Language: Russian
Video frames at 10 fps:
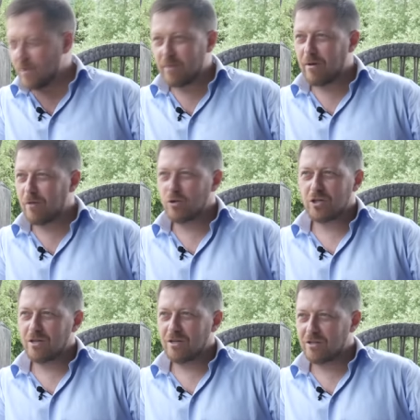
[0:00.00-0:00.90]
понимаю,
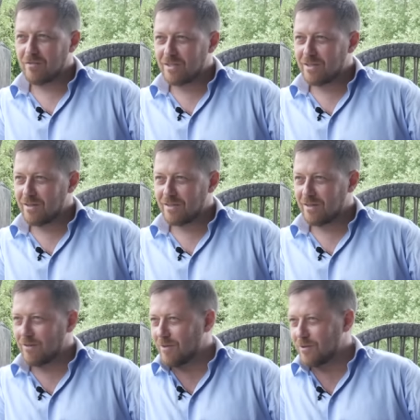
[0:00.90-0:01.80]
уже
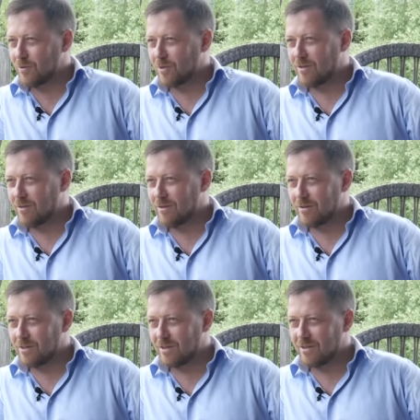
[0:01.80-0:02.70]
швейцарские и
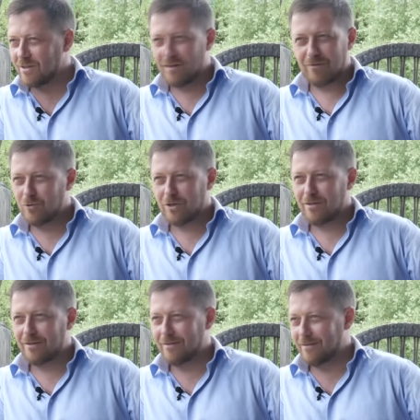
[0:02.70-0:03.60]
французские сыроделы
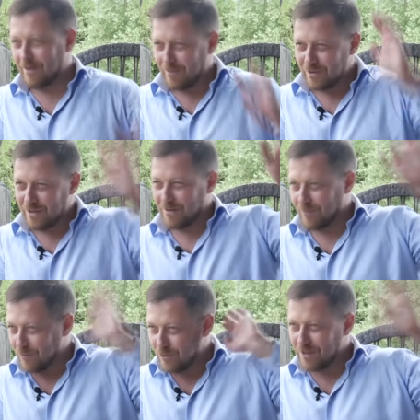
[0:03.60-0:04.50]
уже там где-то
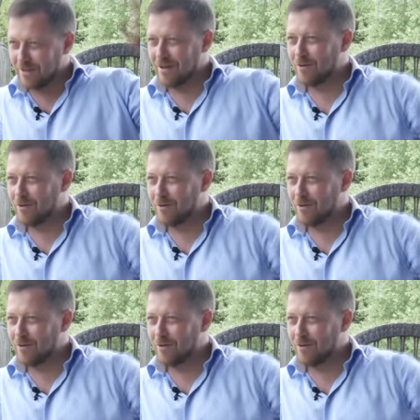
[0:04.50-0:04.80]
уже. Ну а